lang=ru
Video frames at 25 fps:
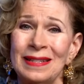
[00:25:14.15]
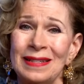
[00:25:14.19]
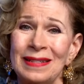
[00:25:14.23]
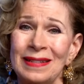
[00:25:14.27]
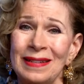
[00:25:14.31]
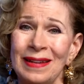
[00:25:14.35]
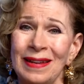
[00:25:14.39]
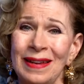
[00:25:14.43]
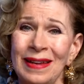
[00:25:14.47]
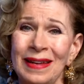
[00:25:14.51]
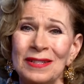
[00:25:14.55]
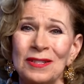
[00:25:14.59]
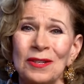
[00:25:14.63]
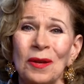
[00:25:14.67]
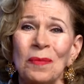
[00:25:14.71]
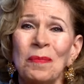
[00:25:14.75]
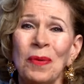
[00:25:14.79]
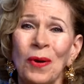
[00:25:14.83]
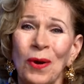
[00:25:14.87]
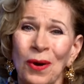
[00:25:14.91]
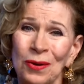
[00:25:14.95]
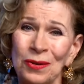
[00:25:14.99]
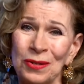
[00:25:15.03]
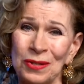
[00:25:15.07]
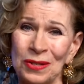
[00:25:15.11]
— это
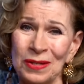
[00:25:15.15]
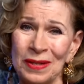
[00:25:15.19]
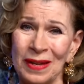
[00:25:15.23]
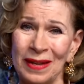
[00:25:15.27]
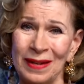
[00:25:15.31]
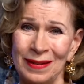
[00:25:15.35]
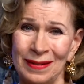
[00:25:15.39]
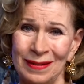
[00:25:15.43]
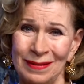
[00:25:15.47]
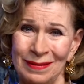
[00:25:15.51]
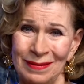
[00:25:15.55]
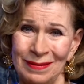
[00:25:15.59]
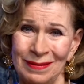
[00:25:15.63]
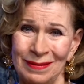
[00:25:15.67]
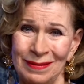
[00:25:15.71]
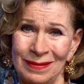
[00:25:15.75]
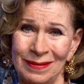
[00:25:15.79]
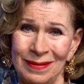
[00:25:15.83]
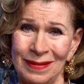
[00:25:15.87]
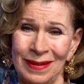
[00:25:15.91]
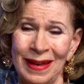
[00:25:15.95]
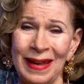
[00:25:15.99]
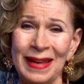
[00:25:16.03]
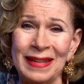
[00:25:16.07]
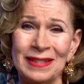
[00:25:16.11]
личность.
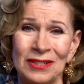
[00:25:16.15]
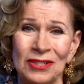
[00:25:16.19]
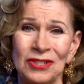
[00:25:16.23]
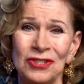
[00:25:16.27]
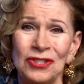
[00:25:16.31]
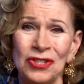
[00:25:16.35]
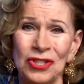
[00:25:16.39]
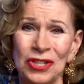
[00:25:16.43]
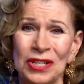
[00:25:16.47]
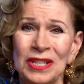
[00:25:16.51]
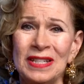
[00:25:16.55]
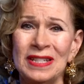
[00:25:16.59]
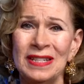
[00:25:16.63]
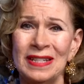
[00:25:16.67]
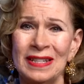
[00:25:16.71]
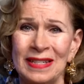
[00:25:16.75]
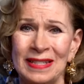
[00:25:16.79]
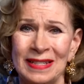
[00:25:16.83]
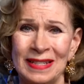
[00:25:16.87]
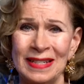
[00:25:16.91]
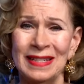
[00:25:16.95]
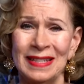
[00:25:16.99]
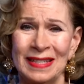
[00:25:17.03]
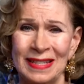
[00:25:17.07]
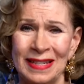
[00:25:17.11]
Это
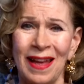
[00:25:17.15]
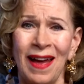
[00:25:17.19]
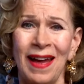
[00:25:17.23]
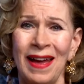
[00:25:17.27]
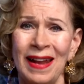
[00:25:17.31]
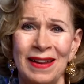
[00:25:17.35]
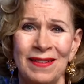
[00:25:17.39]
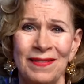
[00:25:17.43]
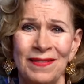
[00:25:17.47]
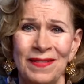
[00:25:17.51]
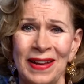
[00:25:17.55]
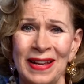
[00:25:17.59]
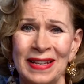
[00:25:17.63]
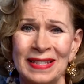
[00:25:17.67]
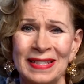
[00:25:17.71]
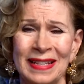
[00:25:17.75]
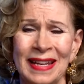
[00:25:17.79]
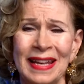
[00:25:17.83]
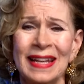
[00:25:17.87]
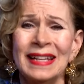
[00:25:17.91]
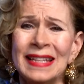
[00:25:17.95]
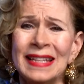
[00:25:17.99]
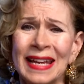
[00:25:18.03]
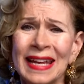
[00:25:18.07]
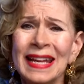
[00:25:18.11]
Иисус внутри
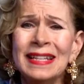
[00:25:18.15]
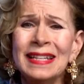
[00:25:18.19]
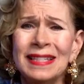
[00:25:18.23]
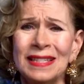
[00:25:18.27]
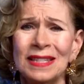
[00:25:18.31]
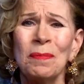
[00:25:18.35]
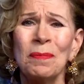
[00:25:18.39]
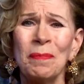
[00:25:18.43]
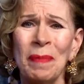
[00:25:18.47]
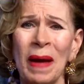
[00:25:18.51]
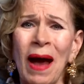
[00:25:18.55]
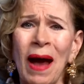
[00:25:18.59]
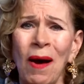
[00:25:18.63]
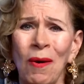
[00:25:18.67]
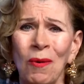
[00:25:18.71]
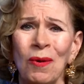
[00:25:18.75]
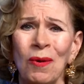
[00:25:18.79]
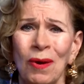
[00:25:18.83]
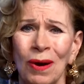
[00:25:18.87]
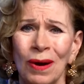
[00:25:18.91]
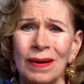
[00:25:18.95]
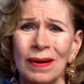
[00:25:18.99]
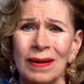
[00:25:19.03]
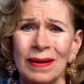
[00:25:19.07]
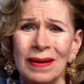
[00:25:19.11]
нас.
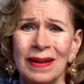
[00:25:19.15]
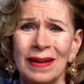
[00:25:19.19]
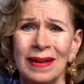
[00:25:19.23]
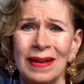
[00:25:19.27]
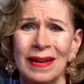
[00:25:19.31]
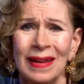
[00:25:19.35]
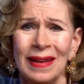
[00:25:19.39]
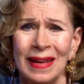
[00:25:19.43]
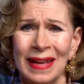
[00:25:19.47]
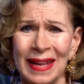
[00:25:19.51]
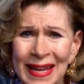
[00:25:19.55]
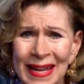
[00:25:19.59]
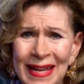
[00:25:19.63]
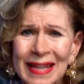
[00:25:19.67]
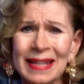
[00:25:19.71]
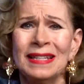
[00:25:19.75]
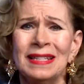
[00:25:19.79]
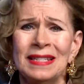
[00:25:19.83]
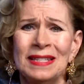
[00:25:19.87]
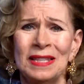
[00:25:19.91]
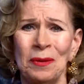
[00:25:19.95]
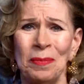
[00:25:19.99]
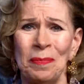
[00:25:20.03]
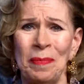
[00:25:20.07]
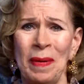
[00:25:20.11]
Он есть
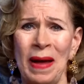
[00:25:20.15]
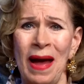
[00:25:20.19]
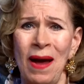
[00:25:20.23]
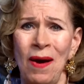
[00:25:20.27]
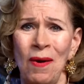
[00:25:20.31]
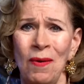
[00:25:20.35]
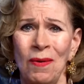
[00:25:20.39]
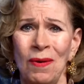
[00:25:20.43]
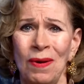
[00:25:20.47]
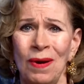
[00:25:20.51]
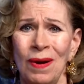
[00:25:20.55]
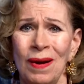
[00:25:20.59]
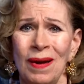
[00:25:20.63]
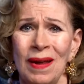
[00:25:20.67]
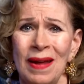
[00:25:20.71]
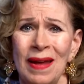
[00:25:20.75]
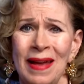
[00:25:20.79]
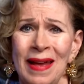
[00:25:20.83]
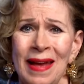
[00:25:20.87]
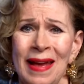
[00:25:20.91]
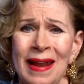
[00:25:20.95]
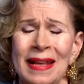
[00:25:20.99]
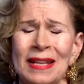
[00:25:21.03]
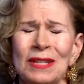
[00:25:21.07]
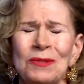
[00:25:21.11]
сила. Он
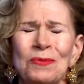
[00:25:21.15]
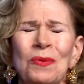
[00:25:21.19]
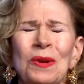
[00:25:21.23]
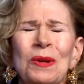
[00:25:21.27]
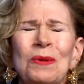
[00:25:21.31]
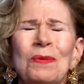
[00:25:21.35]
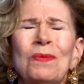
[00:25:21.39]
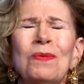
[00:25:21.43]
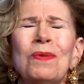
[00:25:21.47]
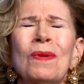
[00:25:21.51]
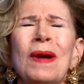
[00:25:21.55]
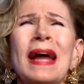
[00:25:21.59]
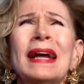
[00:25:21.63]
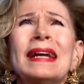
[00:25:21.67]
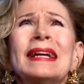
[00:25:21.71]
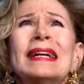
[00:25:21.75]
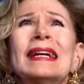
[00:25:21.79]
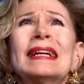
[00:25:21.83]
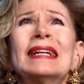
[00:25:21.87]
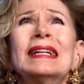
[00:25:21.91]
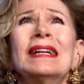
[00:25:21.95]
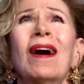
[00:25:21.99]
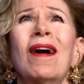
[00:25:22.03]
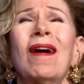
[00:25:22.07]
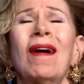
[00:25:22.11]
есть сила
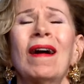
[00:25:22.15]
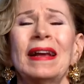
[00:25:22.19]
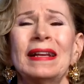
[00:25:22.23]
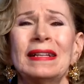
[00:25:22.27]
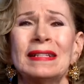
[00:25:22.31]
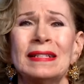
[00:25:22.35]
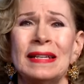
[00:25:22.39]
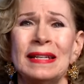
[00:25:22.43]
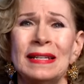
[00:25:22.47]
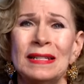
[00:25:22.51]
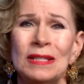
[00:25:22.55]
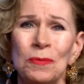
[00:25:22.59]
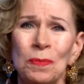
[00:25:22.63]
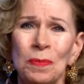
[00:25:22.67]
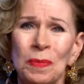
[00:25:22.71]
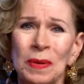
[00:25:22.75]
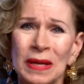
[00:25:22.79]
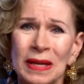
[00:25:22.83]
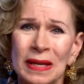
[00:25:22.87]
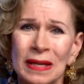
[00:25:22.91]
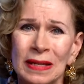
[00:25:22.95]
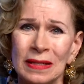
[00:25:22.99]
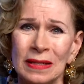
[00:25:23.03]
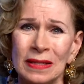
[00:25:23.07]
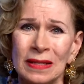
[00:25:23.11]
когда мы
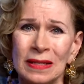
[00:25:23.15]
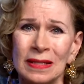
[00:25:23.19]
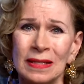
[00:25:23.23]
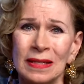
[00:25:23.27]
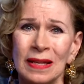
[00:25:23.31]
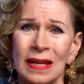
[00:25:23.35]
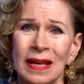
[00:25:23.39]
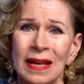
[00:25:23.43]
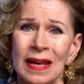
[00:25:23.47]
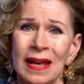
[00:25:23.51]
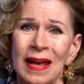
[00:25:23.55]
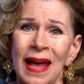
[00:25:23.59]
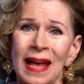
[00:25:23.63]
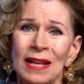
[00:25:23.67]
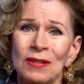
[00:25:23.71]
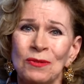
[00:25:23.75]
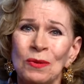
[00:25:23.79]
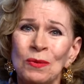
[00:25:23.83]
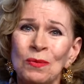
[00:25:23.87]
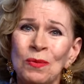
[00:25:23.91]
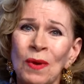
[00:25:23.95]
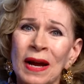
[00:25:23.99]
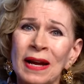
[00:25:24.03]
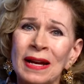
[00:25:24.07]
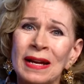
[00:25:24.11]
принимаем Его мир,
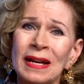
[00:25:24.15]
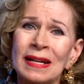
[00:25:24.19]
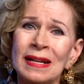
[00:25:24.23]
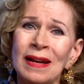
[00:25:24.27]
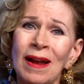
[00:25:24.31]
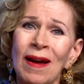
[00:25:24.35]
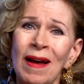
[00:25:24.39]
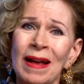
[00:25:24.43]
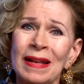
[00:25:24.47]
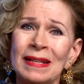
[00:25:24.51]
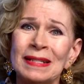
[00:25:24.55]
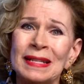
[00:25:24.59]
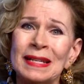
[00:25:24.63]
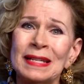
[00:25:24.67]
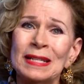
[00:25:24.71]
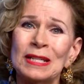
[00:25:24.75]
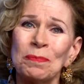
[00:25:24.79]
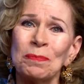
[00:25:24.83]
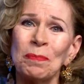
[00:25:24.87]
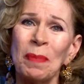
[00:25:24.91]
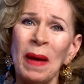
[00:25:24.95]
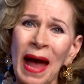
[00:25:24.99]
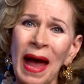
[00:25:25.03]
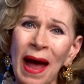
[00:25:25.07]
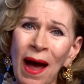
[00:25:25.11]
когда мы
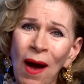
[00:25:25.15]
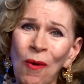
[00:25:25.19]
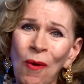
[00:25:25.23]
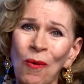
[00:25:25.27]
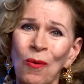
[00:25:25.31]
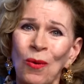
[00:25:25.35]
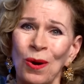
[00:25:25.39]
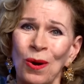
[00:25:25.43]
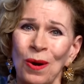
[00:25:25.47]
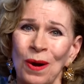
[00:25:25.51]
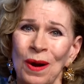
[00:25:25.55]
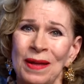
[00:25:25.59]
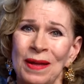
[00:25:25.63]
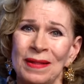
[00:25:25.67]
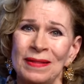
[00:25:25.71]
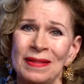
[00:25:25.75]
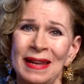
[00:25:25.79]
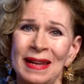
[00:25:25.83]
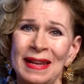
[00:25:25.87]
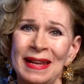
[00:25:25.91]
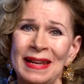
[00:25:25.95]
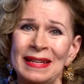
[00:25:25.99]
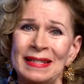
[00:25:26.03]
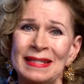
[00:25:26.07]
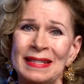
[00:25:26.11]
принимаем силу, которую Он
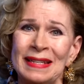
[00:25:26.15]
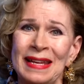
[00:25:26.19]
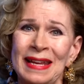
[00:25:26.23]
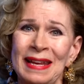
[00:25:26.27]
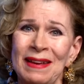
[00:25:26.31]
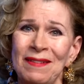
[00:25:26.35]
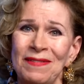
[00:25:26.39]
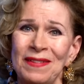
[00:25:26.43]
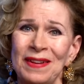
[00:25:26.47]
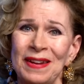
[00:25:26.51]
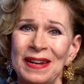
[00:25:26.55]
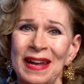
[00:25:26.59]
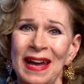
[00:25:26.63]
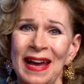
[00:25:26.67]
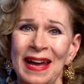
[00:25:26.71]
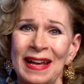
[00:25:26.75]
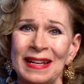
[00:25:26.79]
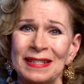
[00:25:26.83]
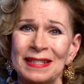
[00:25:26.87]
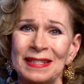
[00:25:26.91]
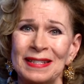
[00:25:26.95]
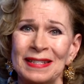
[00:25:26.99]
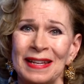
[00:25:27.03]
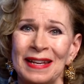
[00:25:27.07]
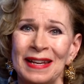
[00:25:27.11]
дал нам,
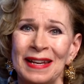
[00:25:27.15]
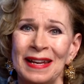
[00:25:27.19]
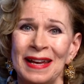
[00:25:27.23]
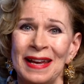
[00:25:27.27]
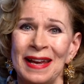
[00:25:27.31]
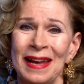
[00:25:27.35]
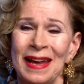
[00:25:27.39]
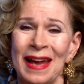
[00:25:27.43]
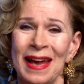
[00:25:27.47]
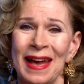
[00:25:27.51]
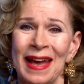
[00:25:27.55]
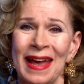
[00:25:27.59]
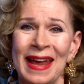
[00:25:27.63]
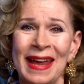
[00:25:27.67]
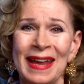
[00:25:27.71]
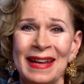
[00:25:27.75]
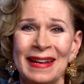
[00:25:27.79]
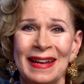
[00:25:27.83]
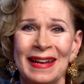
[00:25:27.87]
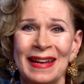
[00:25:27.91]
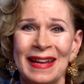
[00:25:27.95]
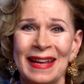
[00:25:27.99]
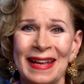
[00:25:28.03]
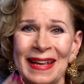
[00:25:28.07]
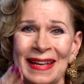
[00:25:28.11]
нам намного
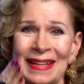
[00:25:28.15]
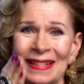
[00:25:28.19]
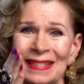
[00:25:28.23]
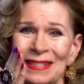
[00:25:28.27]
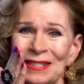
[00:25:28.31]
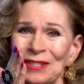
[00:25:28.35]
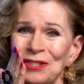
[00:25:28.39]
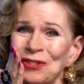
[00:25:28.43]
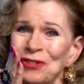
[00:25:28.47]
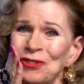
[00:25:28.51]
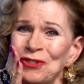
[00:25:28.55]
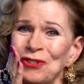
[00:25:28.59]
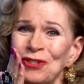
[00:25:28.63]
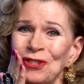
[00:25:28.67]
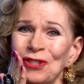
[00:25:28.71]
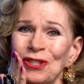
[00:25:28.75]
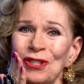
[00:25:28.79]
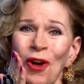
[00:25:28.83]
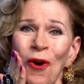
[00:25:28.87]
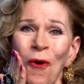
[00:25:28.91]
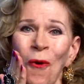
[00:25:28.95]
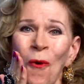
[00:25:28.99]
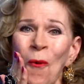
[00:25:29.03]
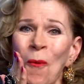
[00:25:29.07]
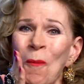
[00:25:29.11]
легче сказать
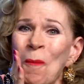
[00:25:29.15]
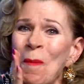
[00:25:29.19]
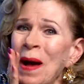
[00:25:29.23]
дьяволу,